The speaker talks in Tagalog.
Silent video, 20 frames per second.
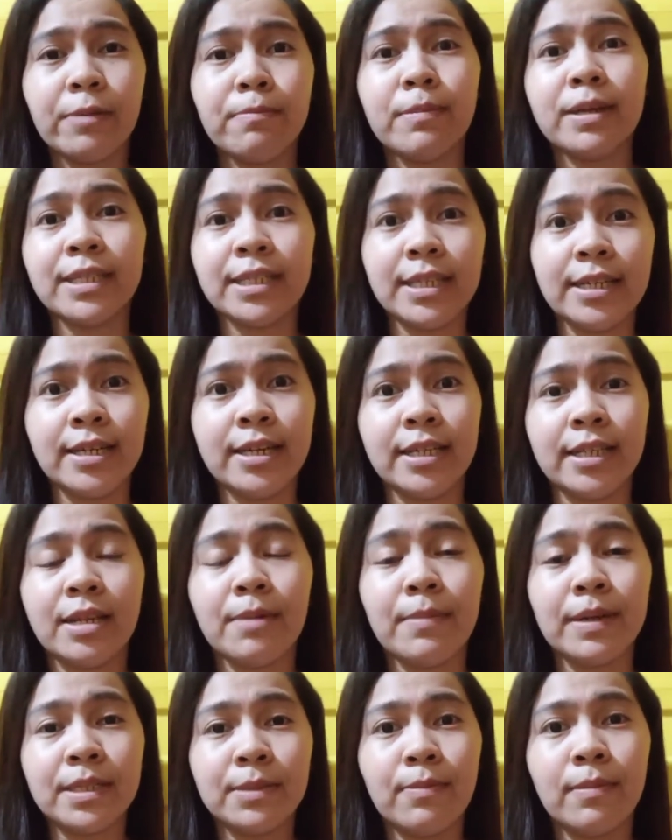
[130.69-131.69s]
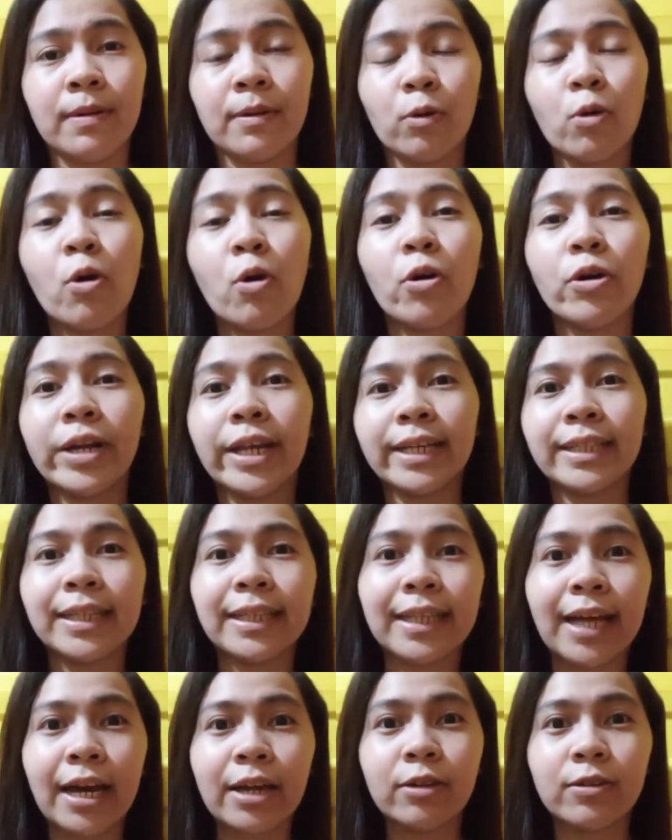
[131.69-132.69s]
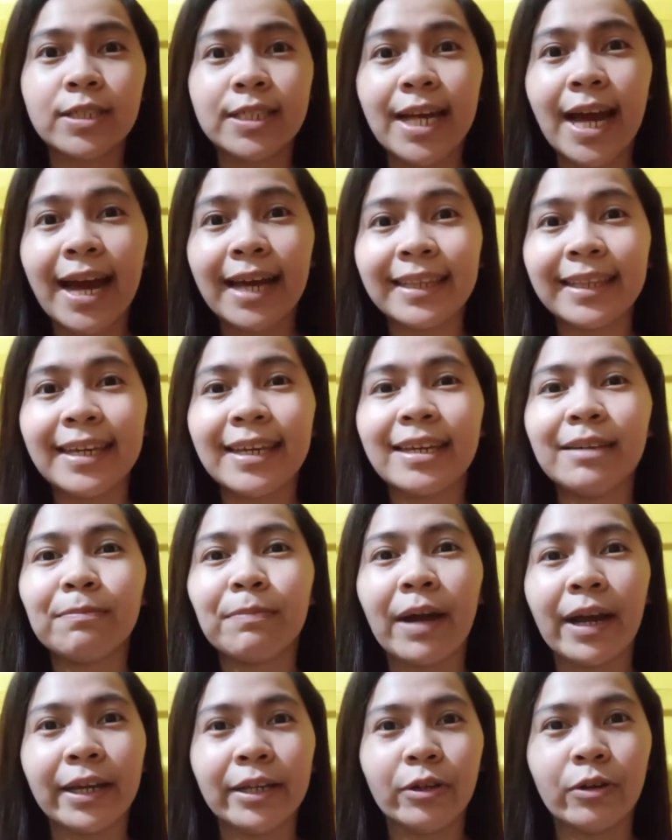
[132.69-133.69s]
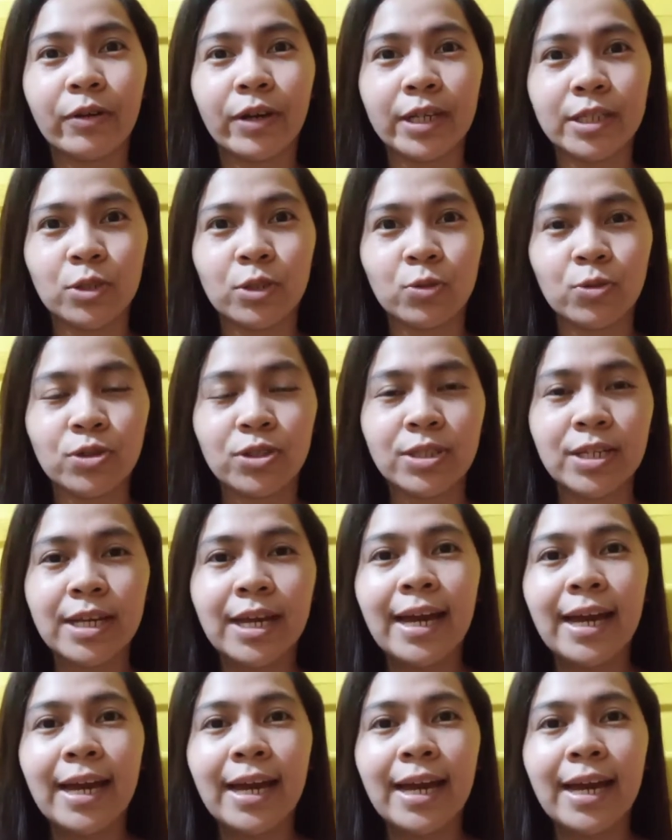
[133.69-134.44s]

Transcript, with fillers: mas sigit na mas kukonekta tayo sa ating Panginoong Jesus